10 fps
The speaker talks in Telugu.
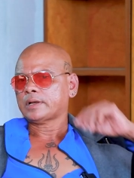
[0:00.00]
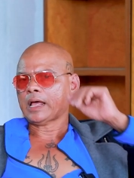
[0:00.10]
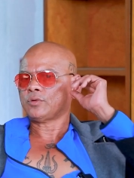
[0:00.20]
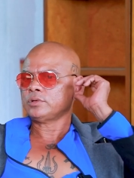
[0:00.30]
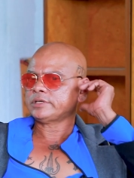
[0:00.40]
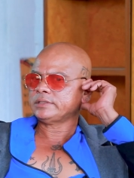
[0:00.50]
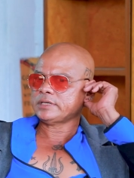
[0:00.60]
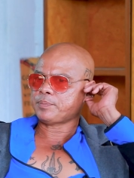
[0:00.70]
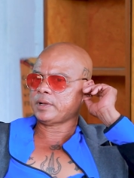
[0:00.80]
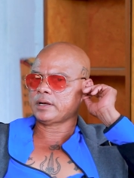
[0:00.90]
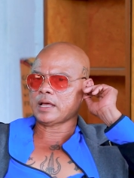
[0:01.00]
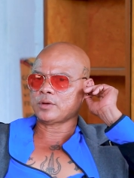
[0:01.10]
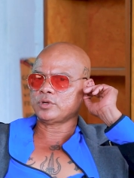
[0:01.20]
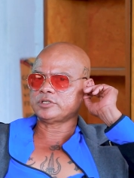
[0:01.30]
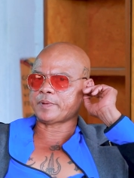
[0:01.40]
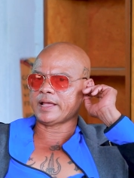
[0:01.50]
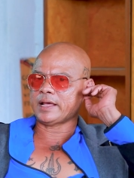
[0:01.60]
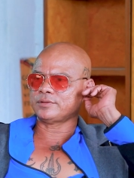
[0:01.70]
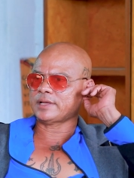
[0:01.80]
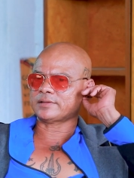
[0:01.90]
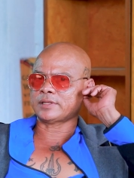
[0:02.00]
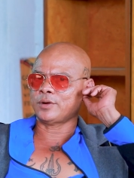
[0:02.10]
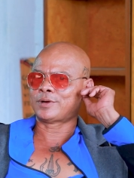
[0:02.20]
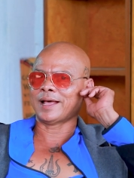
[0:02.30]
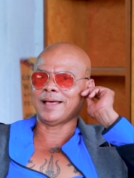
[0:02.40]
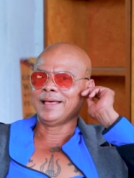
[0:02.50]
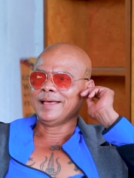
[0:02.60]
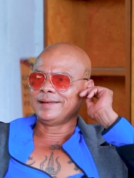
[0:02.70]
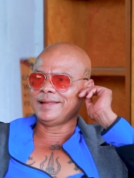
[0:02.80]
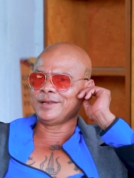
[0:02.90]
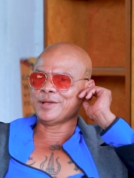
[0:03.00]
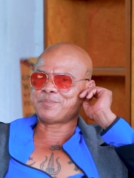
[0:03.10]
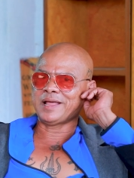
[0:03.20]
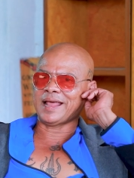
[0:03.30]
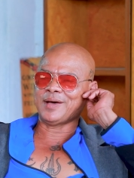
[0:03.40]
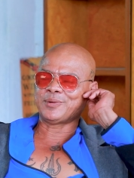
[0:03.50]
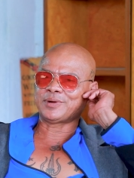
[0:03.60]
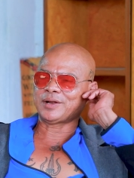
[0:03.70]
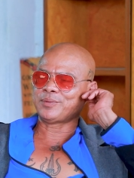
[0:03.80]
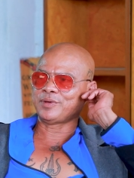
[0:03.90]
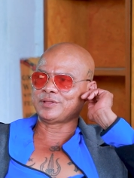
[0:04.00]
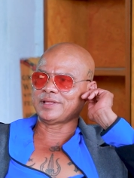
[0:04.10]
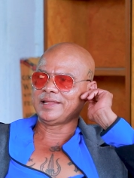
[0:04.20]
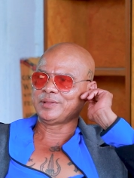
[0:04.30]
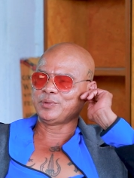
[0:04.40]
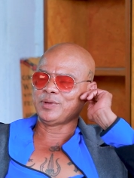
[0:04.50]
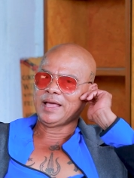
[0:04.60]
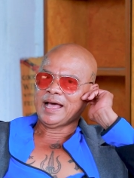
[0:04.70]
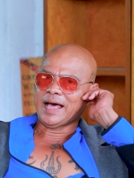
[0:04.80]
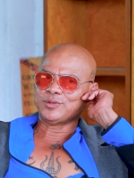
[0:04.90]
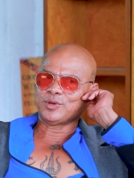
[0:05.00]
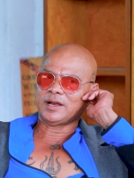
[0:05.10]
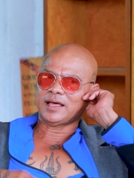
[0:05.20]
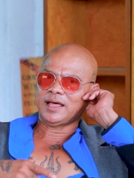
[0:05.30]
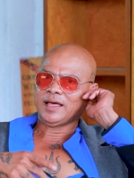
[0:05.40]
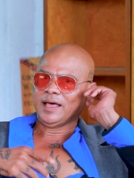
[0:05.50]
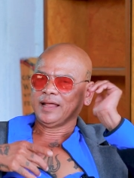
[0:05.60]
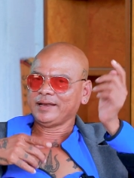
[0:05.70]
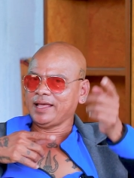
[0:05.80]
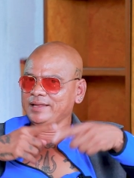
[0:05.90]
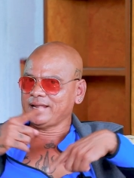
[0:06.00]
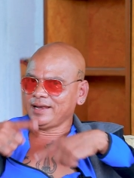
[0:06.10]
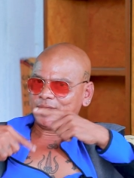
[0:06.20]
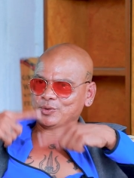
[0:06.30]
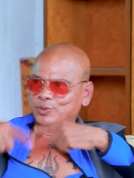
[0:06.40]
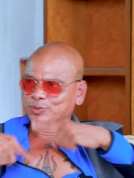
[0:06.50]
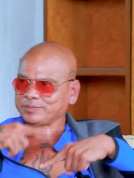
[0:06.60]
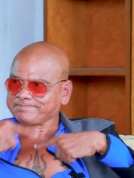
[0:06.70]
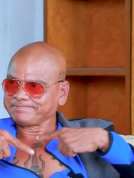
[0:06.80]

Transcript: నా గురించి ఏం చెప్పాలి నా గురించి ప్రయాణం చేస్తూనే ఉంటా నేను ఎప్పుడు ఎలా ఉంటానో మీకు తెలియదు అందువల్ల నేను వెళ్ళే రూటు